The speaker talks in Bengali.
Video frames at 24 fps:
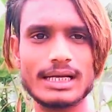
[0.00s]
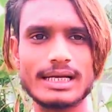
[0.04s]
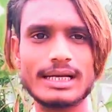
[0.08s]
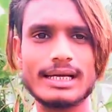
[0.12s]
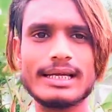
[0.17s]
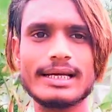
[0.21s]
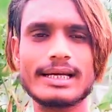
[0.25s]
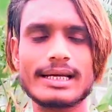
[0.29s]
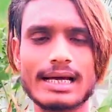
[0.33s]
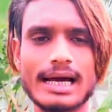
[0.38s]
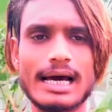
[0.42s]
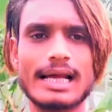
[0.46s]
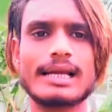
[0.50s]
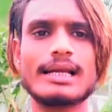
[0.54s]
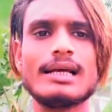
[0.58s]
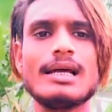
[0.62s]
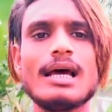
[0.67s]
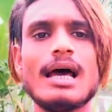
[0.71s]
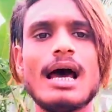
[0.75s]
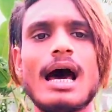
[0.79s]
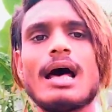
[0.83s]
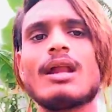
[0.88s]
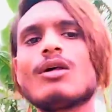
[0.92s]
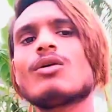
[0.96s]
আর কত
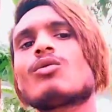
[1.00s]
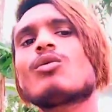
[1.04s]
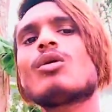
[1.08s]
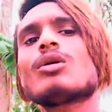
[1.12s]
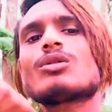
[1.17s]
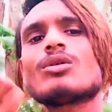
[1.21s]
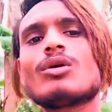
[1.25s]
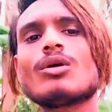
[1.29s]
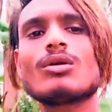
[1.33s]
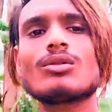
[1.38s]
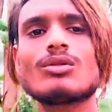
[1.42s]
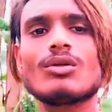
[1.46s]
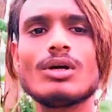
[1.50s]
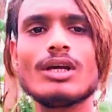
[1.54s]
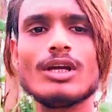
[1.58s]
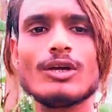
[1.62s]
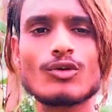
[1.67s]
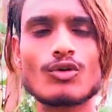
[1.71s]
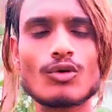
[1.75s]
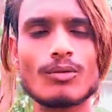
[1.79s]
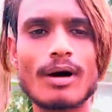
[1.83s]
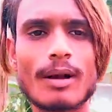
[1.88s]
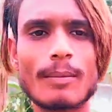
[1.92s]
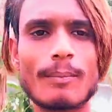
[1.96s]
কত ইউটিউবার ফালতু
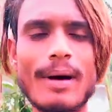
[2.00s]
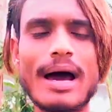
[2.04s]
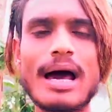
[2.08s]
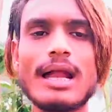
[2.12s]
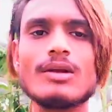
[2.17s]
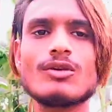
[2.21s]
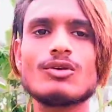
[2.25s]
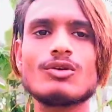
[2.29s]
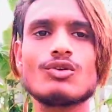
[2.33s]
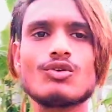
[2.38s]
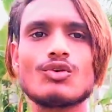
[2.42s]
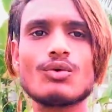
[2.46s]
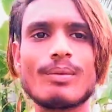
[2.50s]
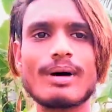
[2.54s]
ইউটিউবারে কইতাছে